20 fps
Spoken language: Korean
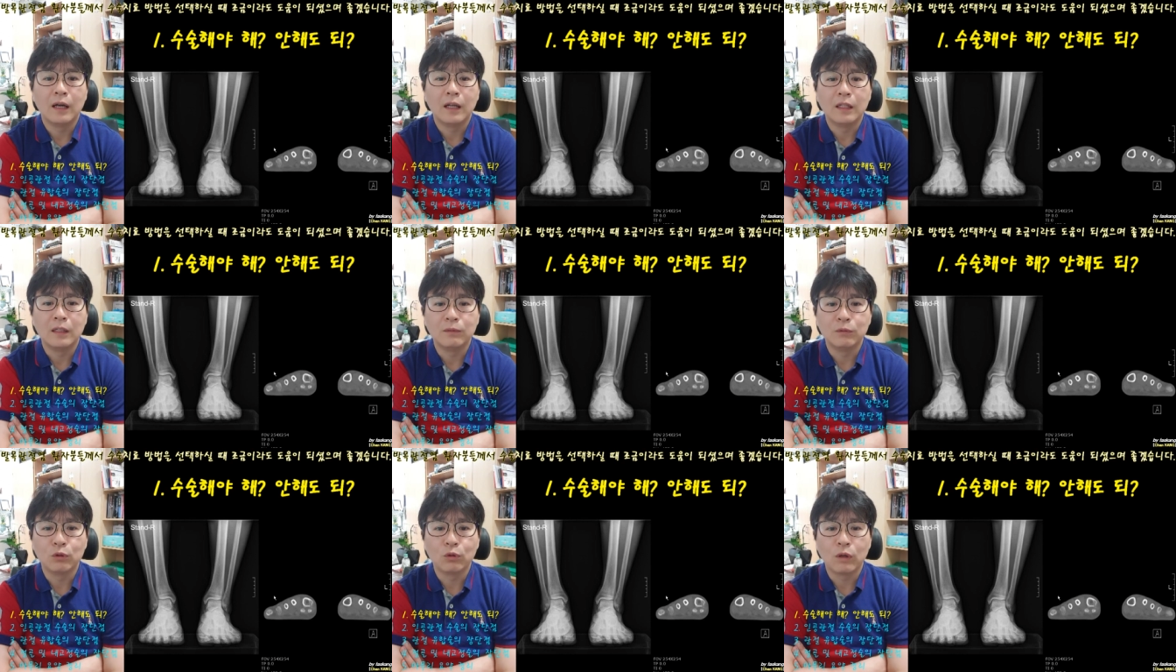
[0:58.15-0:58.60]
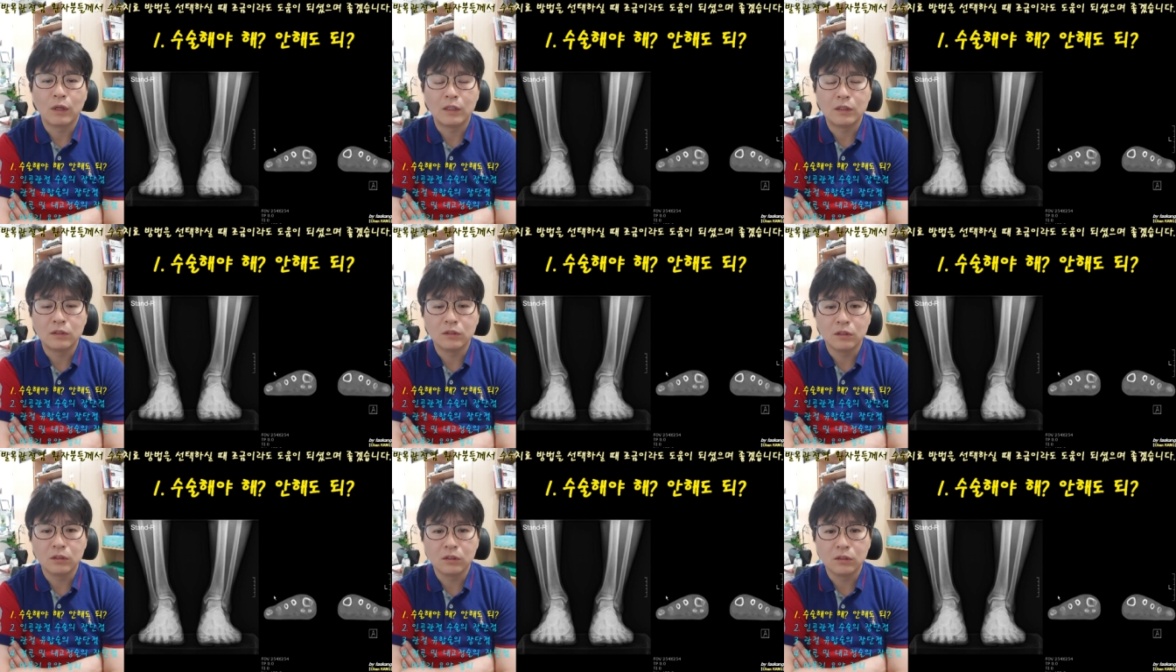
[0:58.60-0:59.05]
아니면
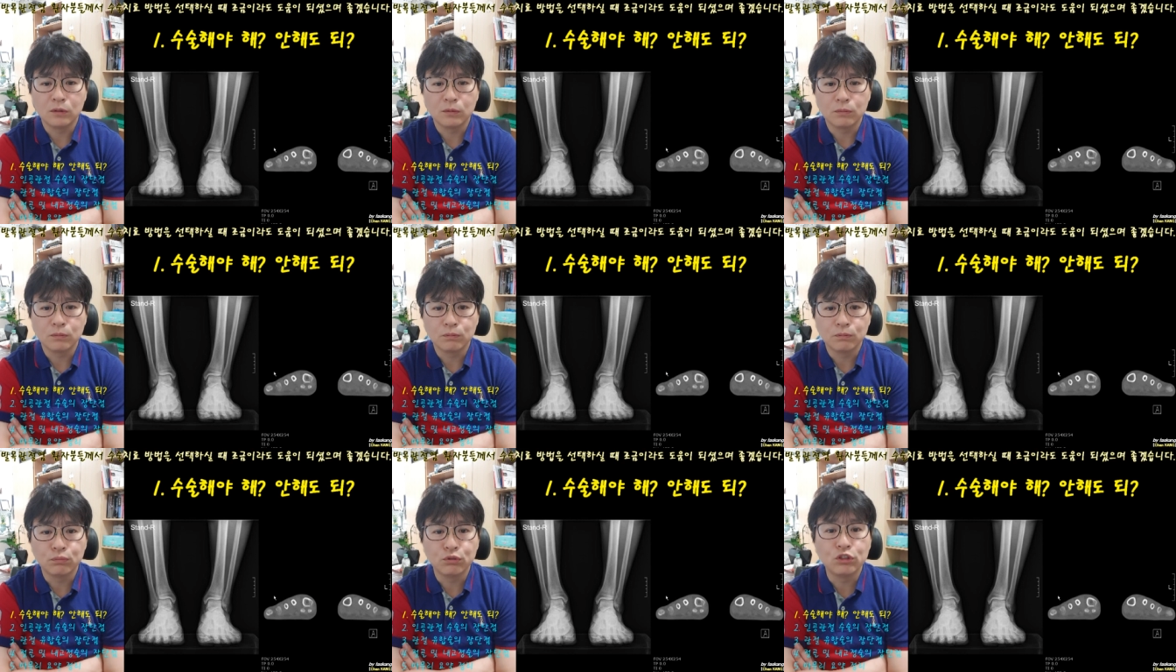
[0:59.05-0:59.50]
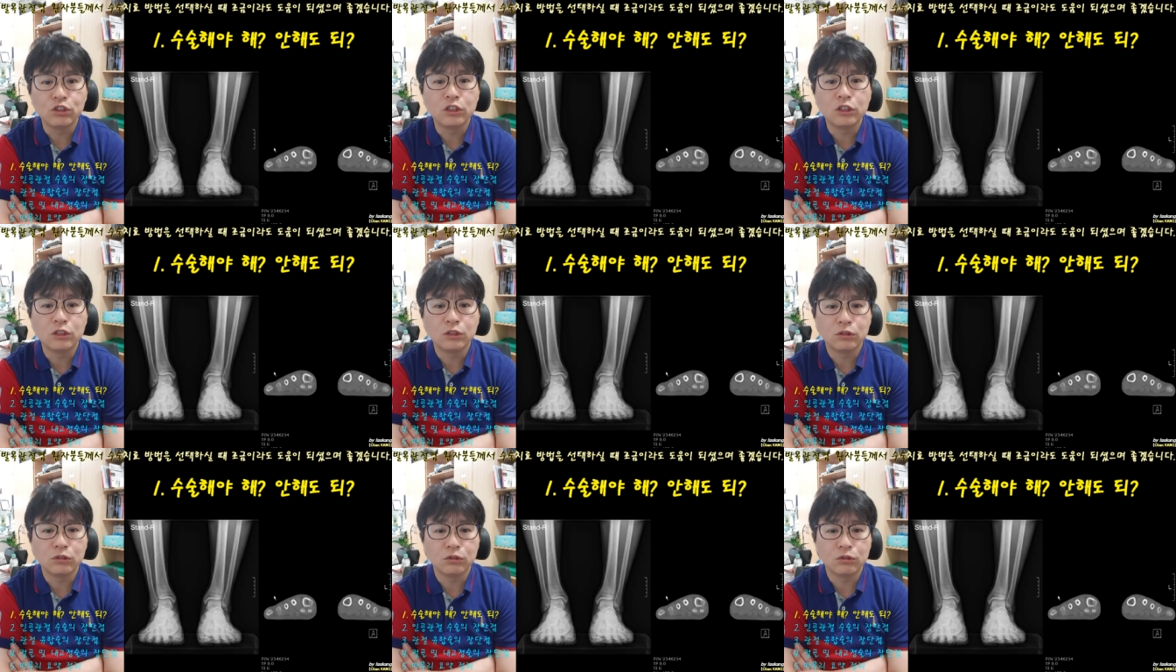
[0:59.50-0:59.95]
관절을
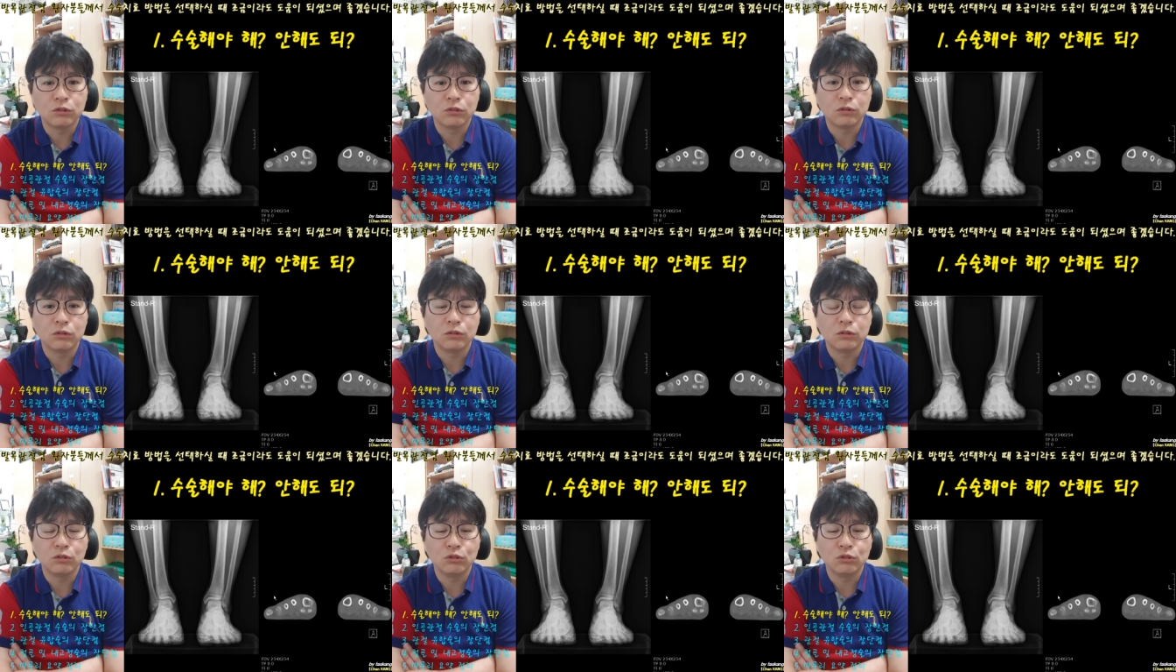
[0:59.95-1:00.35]
붙이는 수술,